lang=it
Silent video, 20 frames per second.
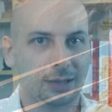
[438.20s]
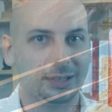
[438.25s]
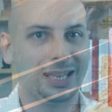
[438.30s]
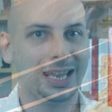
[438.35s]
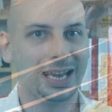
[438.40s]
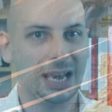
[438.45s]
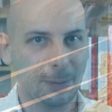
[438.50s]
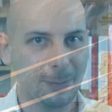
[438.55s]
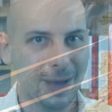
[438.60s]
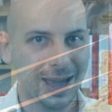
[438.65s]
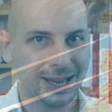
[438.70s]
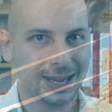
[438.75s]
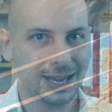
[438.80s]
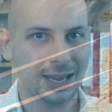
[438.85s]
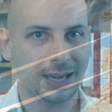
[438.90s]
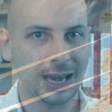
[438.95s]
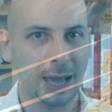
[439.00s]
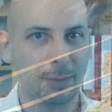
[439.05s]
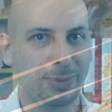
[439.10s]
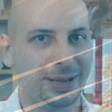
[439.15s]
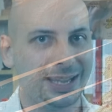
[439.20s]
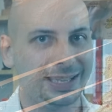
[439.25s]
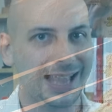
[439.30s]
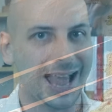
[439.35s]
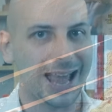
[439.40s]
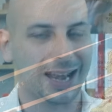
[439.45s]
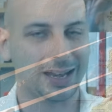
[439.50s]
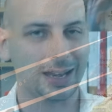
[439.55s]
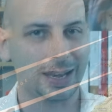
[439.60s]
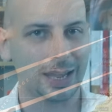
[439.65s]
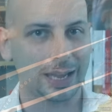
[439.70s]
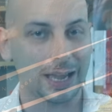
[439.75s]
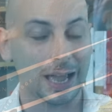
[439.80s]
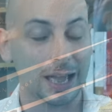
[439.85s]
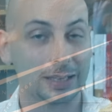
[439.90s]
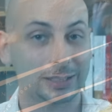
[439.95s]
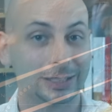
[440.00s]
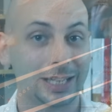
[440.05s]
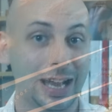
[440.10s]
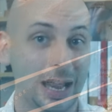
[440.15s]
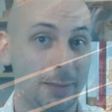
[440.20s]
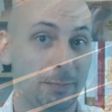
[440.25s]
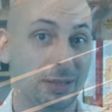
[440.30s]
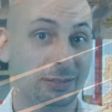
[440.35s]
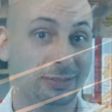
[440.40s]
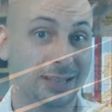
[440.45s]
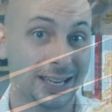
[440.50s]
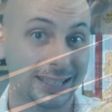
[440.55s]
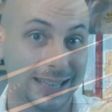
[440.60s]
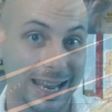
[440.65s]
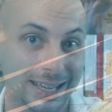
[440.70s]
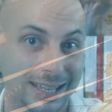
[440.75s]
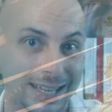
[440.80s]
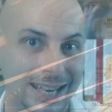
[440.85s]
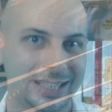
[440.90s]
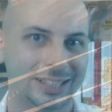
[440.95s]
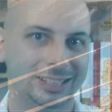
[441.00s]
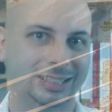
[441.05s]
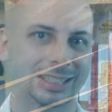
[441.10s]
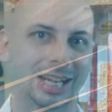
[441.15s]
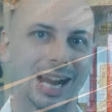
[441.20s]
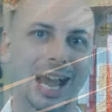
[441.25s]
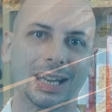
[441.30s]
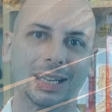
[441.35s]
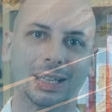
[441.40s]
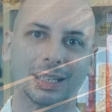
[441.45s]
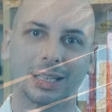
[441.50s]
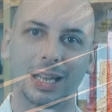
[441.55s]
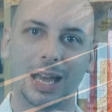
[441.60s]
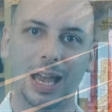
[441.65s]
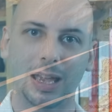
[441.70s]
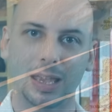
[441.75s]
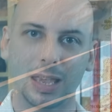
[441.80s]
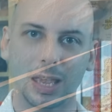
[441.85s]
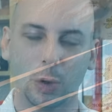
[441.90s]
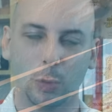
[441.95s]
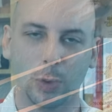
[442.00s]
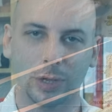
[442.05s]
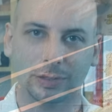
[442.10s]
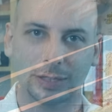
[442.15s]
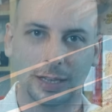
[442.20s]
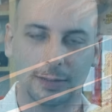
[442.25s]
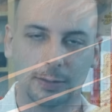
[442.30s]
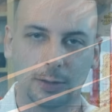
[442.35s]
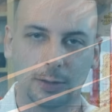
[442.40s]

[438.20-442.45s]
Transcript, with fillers: della marina britannica sarebbe stata distratta in questa